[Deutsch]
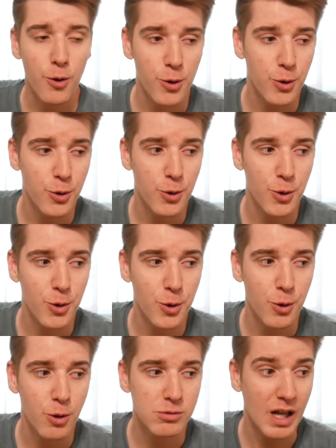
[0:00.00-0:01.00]

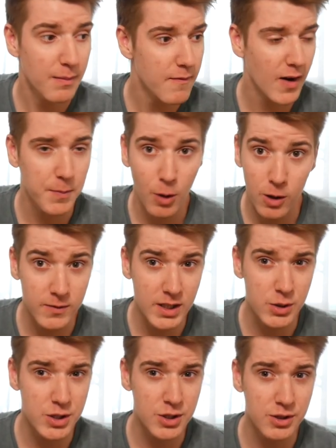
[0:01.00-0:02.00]
und habe einfach Bock
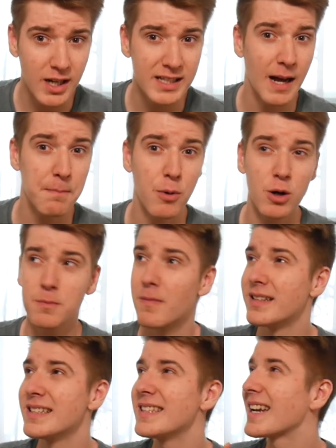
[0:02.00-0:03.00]
Videos zu drehen, habe Bock
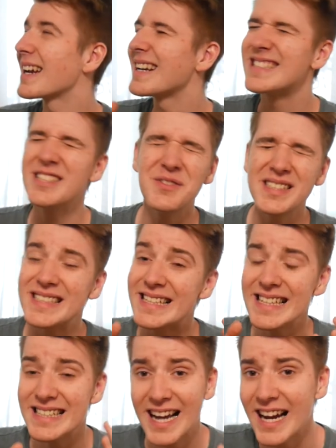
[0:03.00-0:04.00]
meine
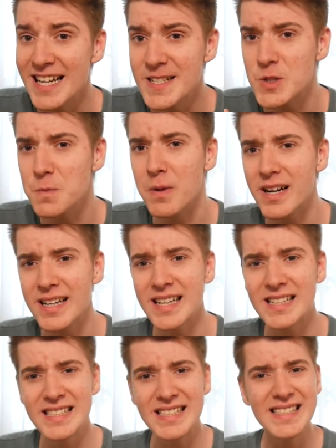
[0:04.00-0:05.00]
Kreativität
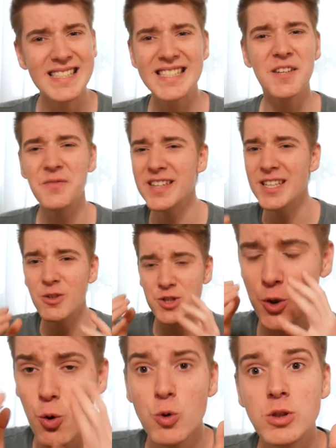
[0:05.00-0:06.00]
einzubringen in diese Videos
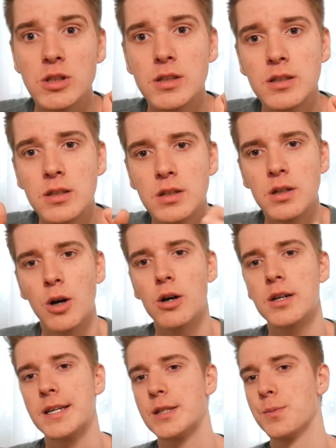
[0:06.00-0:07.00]
und
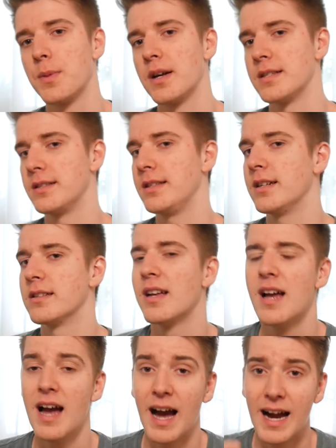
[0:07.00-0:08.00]
euch zu präsentieren.
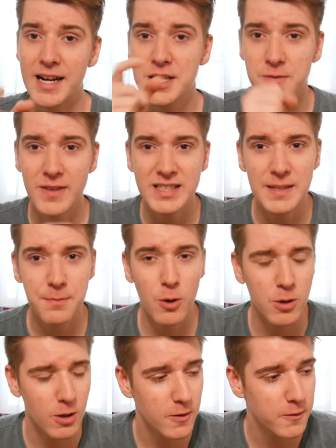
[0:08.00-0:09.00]
Also wenn ihr
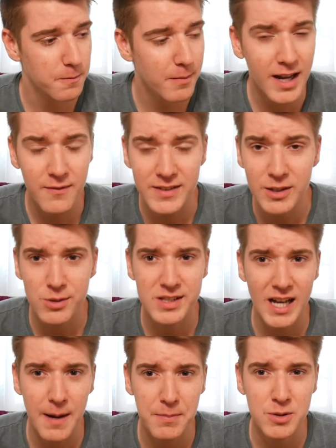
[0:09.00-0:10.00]
Bock auf mehr Videos
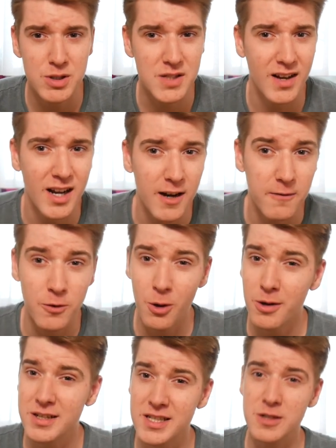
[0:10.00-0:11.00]
habt und zwar
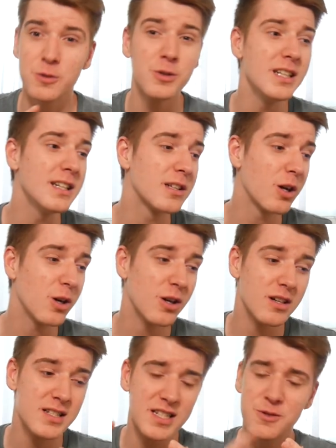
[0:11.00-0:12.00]
Vlogs, Real
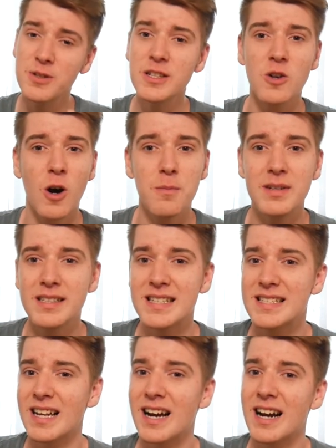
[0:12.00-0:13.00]
Talks, Street Comedy
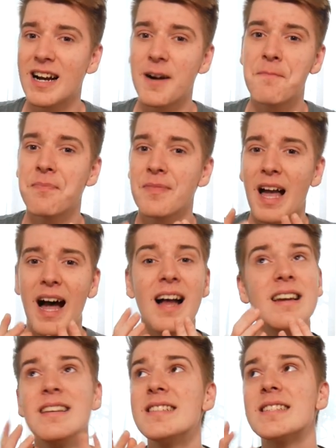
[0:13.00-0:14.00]
Sachen,
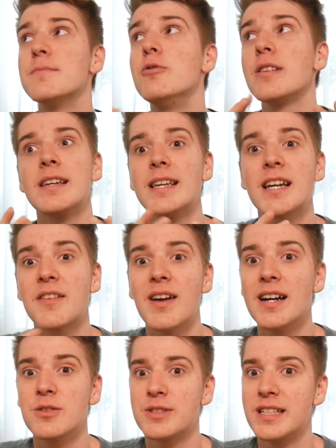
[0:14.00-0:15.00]
alles mögliche
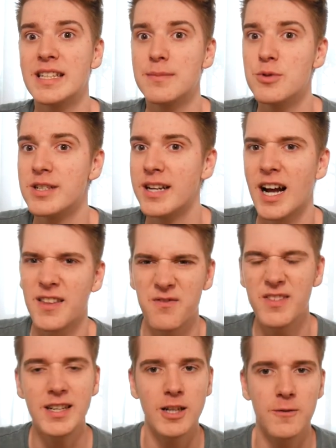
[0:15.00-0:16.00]
quer durch den Gemüsegarten
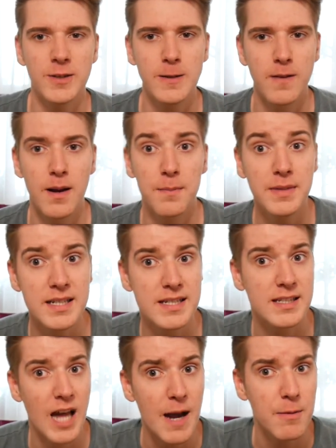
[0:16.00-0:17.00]
will ich auf jeden Fall
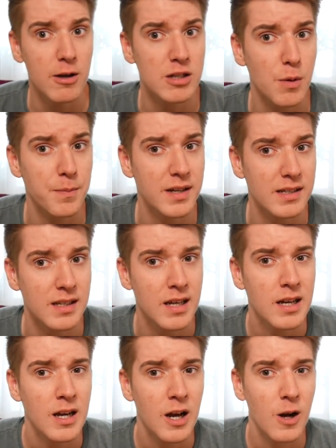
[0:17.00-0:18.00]
mindestens einmal ausprobieren
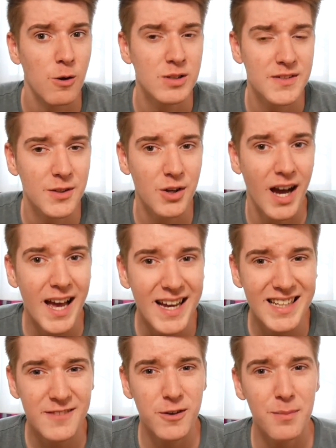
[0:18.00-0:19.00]
und ich werde auch
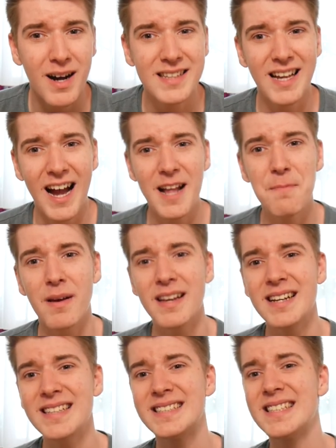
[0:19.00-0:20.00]
eigene Formate
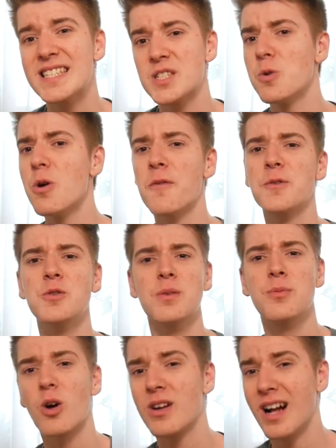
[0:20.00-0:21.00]
einbringen, die es so auf YouTube
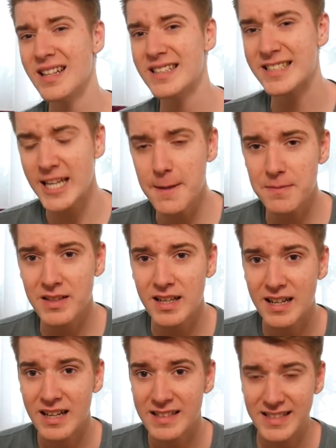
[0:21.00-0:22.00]
noch gar nicht gibt.
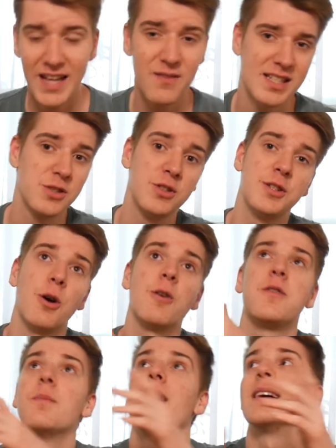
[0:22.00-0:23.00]
Dann werde ich natürlich auch
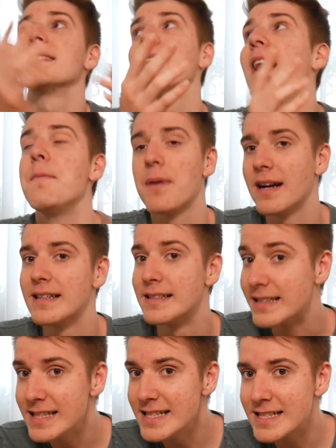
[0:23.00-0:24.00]
Formate einbringen,
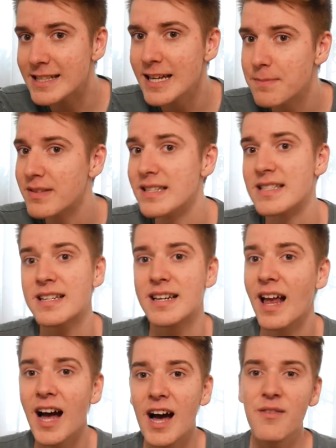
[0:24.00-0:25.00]
die es gibt, ist
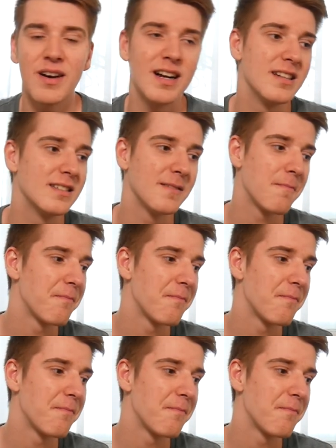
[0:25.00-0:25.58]
klar, weil